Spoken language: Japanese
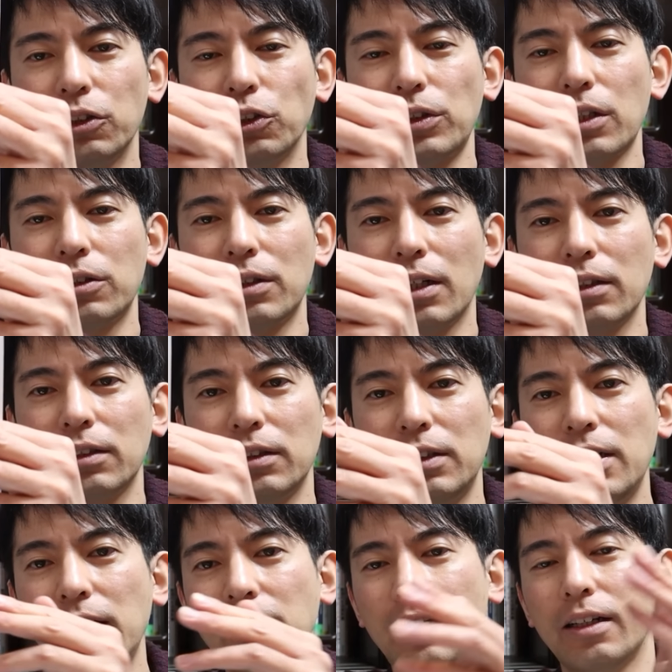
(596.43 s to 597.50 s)
住宅買っ
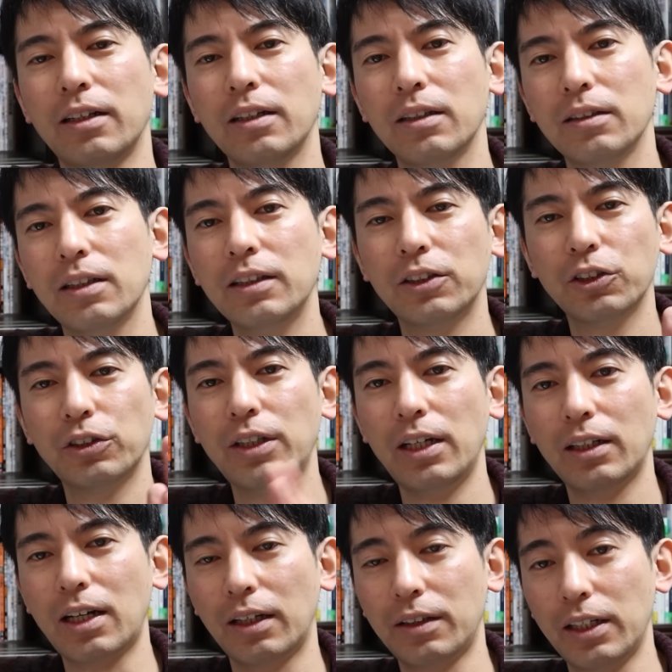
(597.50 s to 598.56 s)
て、で、じゅうね
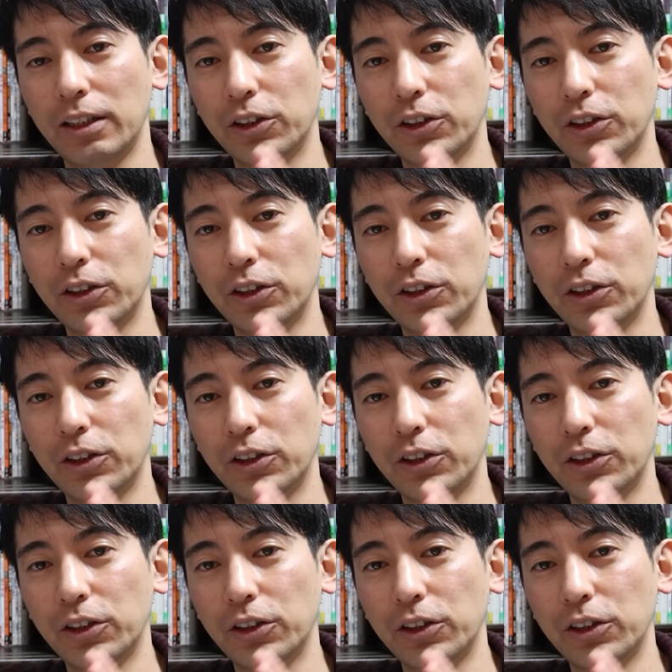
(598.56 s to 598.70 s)
んかんな